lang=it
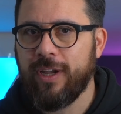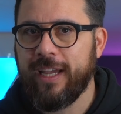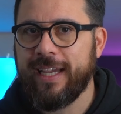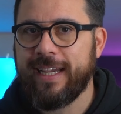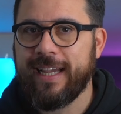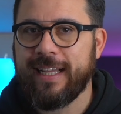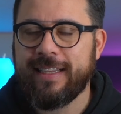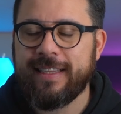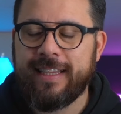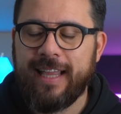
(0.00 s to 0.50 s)
e
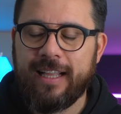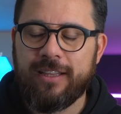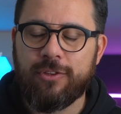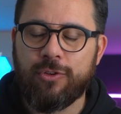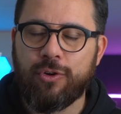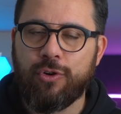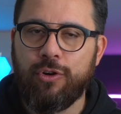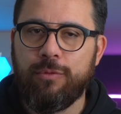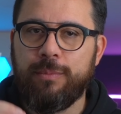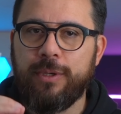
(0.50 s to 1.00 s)

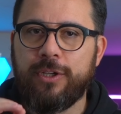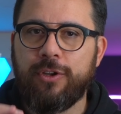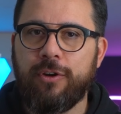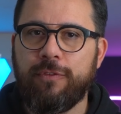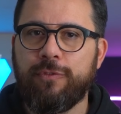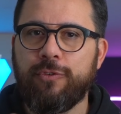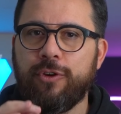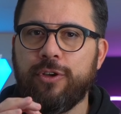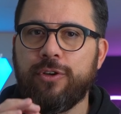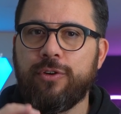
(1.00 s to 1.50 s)
cantando col
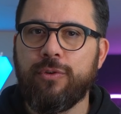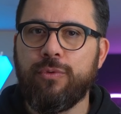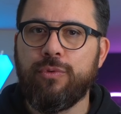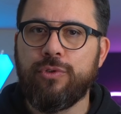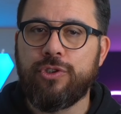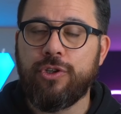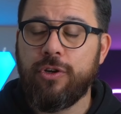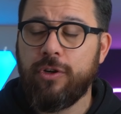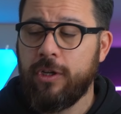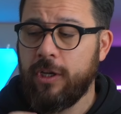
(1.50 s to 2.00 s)
microfono
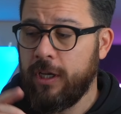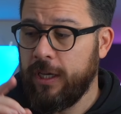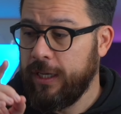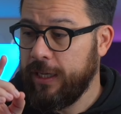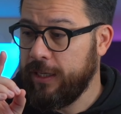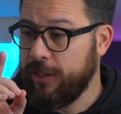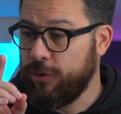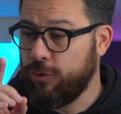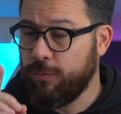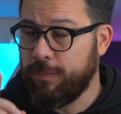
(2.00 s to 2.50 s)
incluso,
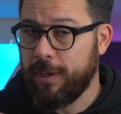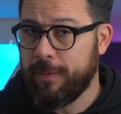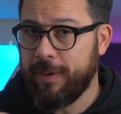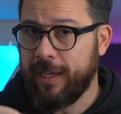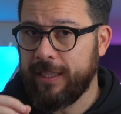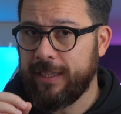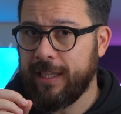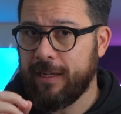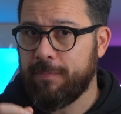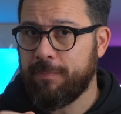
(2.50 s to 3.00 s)

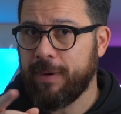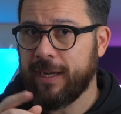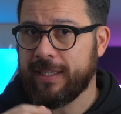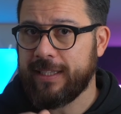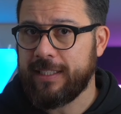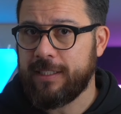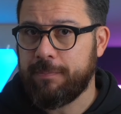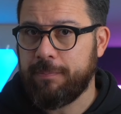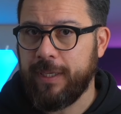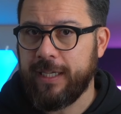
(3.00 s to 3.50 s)
indubbiamente il
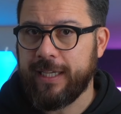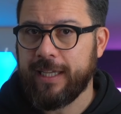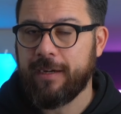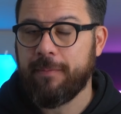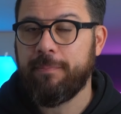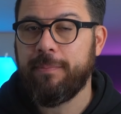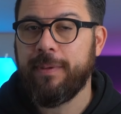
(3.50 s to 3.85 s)
party speaker